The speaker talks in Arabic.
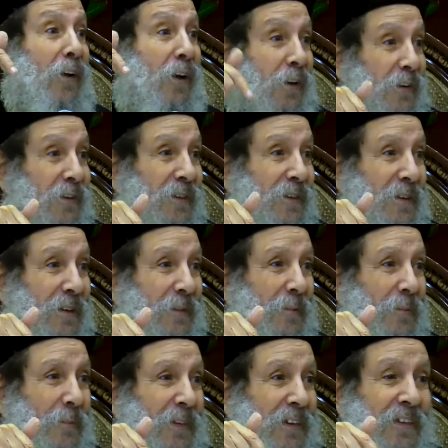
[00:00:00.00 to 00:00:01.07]
الارض
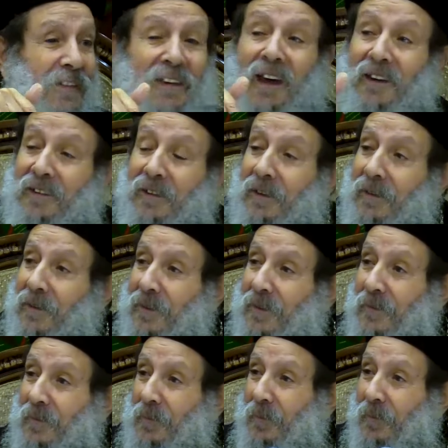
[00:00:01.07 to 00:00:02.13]
من الساعه الايه
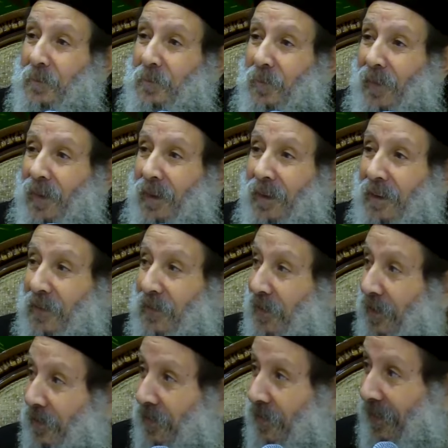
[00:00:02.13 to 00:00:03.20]

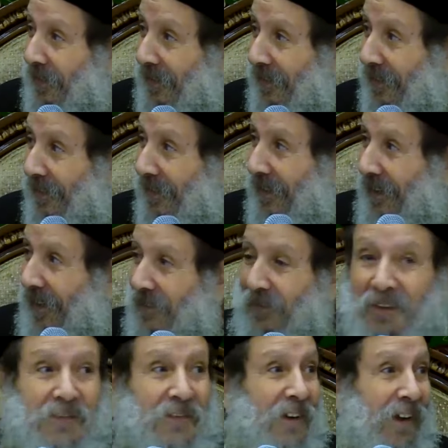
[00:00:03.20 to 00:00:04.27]
السادسه
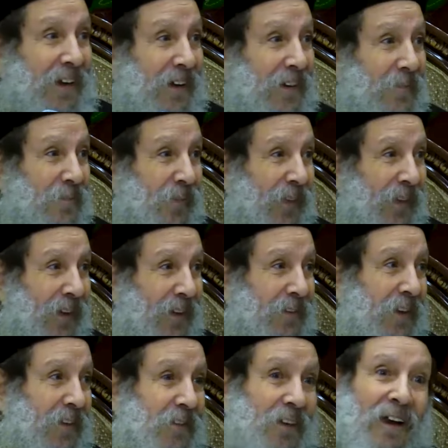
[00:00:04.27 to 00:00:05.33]
حتى الساعه
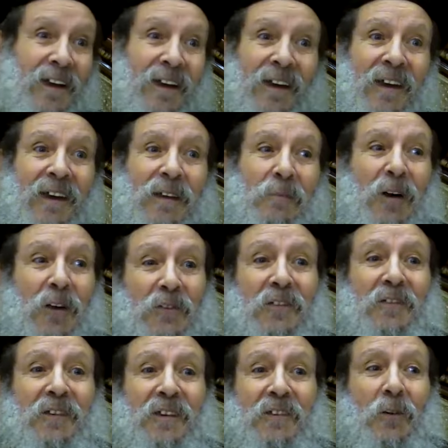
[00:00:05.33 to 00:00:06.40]
التاسعه يبقى
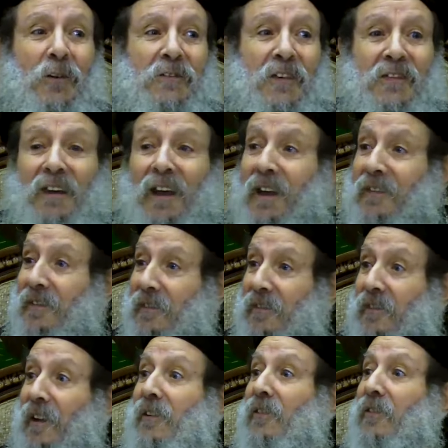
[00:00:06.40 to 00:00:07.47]
اخترت الكنيسه وقت الساعه
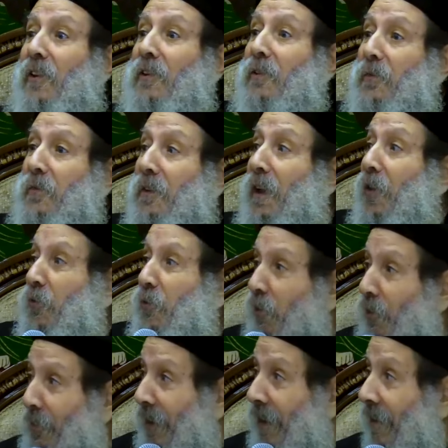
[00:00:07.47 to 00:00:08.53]
السادسه اللي صارت فيها
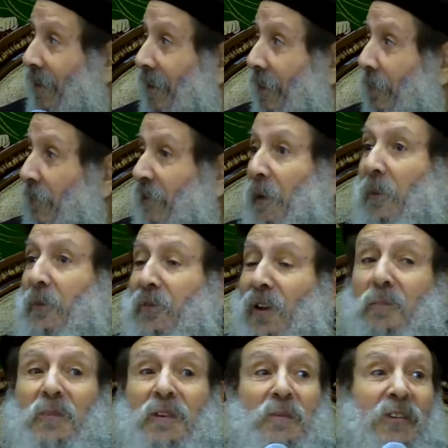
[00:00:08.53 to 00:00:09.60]
ظلمه بسبب
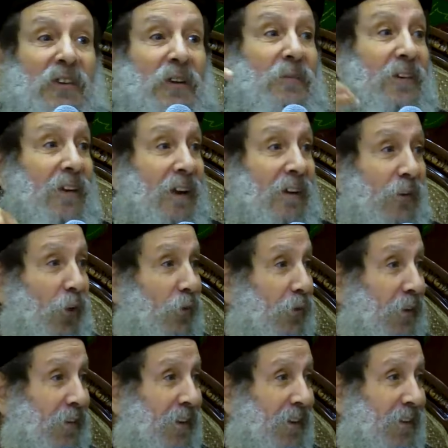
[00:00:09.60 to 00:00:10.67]
صلب المسيح من اجل
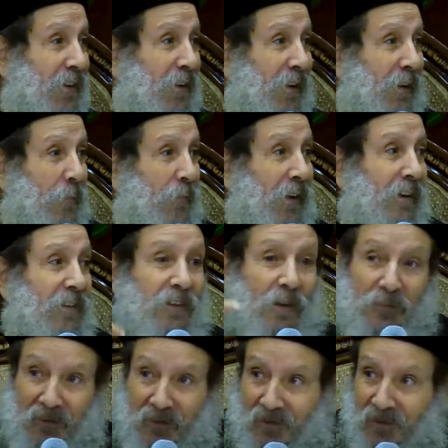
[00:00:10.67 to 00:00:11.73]
خطايانا ومن اجل
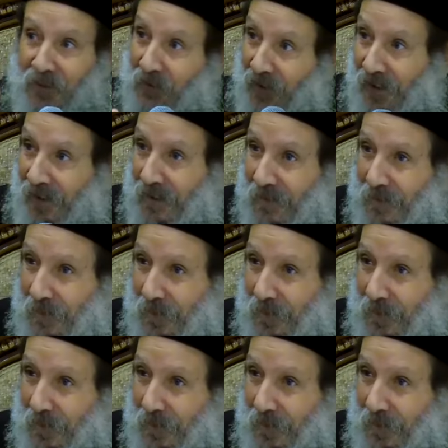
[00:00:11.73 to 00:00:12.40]
تبريرنا صح؟